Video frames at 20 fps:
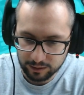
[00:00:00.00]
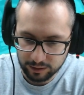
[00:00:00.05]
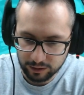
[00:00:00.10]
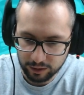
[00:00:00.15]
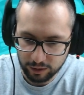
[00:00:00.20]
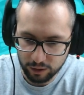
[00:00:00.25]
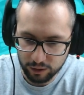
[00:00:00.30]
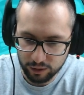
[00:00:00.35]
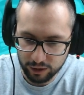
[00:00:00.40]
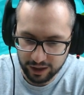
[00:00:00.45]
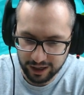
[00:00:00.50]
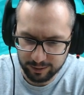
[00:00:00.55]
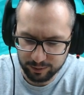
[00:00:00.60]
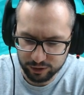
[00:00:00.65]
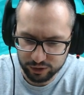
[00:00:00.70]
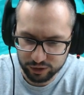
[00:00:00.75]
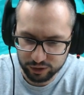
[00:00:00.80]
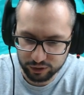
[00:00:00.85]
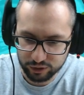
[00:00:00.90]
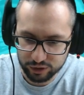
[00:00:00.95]
Congelamos
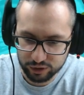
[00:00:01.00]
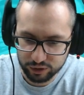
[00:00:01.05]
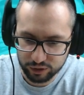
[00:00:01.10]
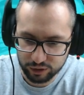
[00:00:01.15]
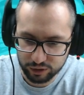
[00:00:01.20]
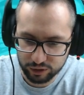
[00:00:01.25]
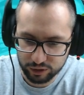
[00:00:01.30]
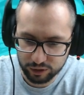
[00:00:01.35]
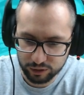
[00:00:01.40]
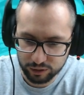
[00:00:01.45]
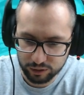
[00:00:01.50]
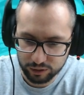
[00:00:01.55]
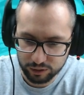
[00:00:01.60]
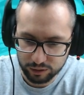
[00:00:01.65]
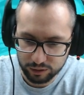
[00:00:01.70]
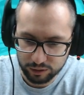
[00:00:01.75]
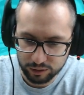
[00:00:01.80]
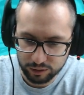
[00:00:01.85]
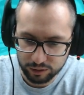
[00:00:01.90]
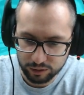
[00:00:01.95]
todo esto.
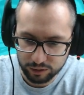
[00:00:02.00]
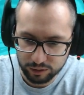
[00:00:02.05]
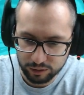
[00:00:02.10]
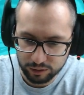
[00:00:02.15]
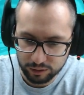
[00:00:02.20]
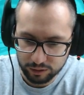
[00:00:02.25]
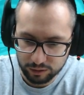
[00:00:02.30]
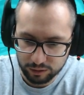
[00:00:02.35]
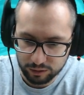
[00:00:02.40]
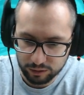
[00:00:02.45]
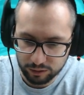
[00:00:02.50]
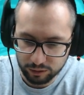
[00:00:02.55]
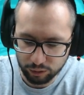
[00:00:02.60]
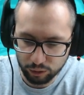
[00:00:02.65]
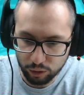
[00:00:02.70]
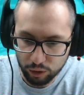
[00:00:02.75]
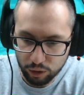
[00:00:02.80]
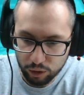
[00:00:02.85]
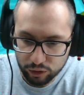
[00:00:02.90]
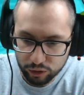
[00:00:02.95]

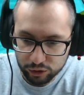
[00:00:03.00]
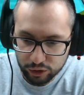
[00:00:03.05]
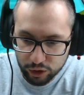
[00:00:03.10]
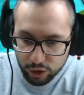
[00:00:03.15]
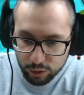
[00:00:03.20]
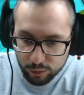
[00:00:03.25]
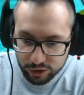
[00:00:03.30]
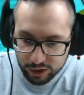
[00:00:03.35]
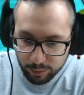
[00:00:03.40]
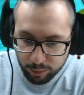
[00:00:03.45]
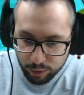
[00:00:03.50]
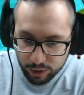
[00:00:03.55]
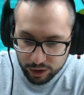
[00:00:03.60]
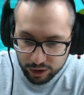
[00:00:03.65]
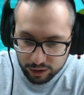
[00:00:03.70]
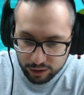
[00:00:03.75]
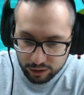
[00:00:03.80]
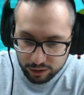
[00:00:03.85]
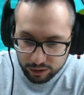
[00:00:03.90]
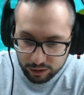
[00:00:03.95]
No, no tengo
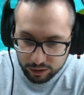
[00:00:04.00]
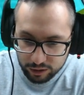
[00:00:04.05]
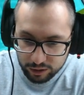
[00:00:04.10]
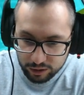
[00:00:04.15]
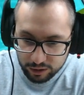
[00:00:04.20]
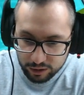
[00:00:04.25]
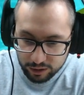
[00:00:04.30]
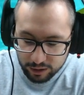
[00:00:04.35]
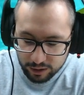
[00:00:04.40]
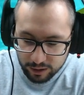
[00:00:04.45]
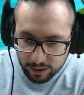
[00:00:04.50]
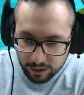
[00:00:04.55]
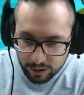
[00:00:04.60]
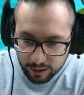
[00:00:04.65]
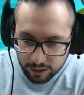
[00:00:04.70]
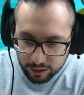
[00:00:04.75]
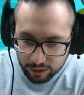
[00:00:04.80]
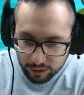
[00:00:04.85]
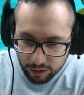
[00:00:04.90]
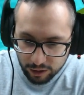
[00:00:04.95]
motopuerco!
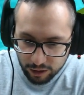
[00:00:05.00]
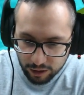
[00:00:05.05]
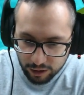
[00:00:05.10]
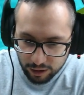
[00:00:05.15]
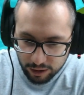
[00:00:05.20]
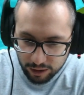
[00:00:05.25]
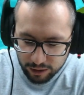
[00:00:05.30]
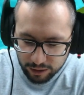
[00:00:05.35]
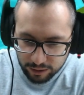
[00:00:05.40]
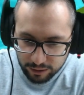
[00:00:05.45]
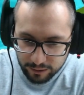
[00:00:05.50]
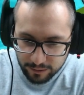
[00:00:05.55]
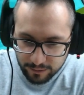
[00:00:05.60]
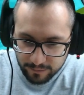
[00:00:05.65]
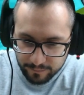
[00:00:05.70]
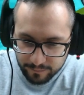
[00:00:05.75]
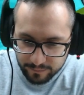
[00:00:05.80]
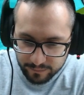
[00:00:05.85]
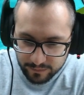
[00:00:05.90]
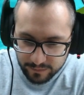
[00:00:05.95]
No.
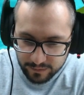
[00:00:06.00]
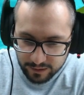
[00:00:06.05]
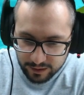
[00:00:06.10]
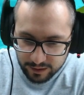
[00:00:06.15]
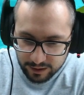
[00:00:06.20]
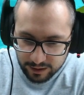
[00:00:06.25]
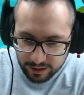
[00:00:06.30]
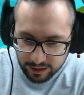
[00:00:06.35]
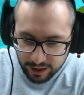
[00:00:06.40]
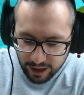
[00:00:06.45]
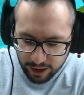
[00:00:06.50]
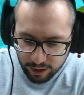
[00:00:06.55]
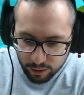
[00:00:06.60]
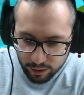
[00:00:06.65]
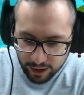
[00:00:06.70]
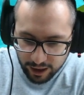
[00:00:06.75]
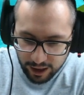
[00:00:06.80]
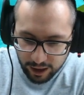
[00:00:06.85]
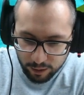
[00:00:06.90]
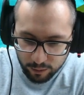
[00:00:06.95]
He
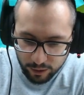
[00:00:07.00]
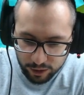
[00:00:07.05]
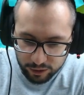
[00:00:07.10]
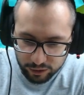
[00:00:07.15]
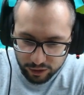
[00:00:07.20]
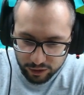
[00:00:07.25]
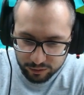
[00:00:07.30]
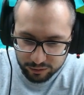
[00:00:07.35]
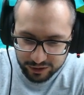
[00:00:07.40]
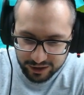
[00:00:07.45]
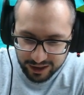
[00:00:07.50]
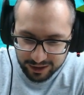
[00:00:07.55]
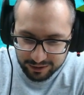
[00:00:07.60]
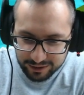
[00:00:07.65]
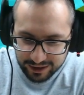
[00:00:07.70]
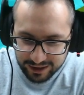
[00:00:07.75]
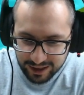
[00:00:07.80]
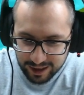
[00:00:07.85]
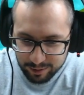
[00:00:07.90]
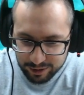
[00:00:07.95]
congelado cuando ya no
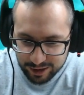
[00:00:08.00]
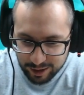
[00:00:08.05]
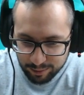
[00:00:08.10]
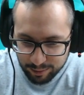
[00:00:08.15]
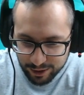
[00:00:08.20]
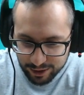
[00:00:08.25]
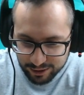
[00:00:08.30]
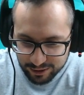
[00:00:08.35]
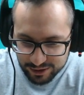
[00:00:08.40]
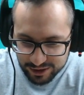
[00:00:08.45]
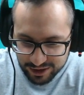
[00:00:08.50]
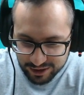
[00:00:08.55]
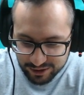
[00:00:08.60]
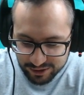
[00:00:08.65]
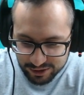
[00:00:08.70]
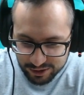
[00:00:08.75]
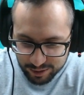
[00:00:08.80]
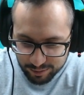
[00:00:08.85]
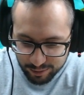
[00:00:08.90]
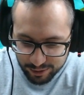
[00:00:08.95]
tenía motopuerco,
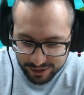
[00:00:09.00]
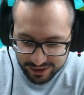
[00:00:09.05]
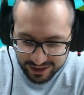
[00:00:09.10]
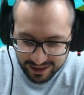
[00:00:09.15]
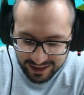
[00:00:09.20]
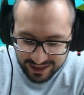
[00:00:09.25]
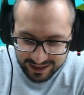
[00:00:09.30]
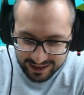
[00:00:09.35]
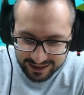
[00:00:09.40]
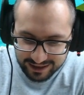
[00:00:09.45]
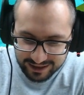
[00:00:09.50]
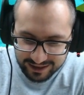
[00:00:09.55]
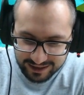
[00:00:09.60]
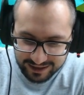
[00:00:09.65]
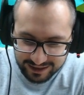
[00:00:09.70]
chicos. No puede ser.